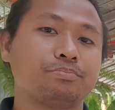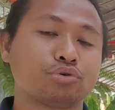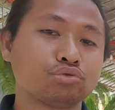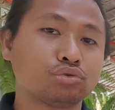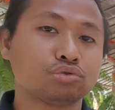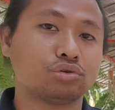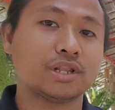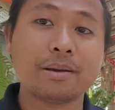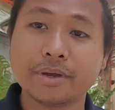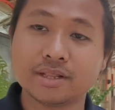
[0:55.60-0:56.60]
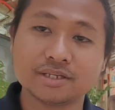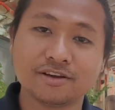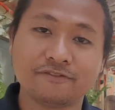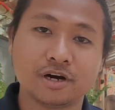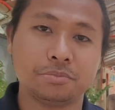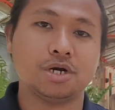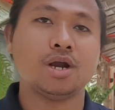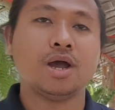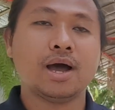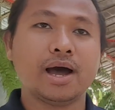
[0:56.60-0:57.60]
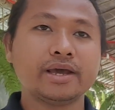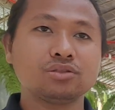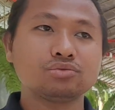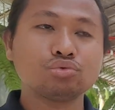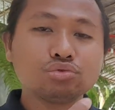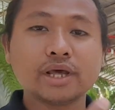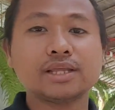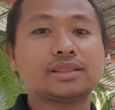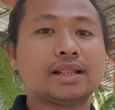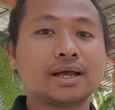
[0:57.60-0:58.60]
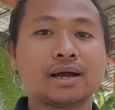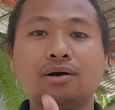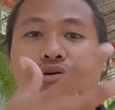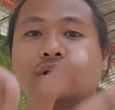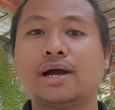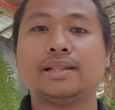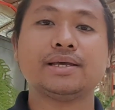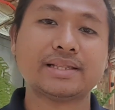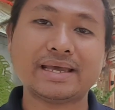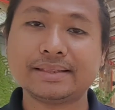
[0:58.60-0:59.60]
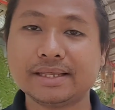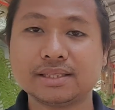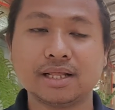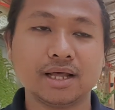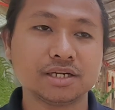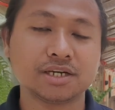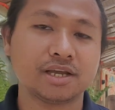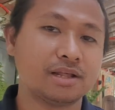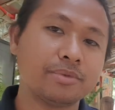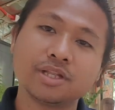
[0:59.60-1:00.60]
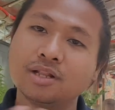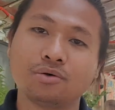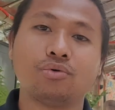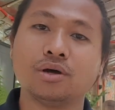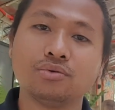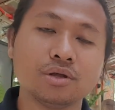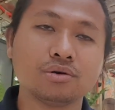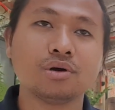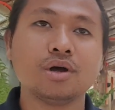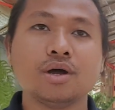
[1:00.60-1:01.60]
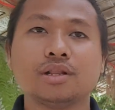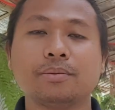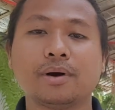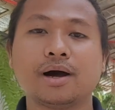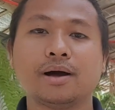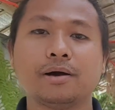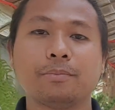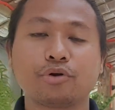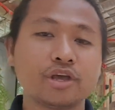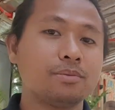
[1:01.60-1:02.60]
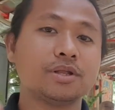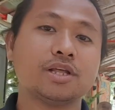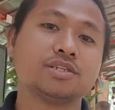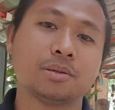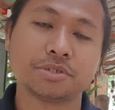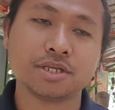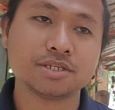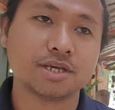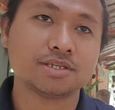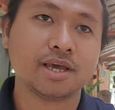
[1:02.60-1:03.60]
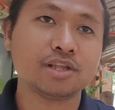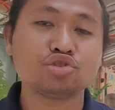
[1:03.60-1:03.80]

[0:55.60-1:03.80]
produkto namin na sa farmer ay tunay talagang organic na hindi talaga siya ginamitan ng kung ano-ano ng mga prohibited substances and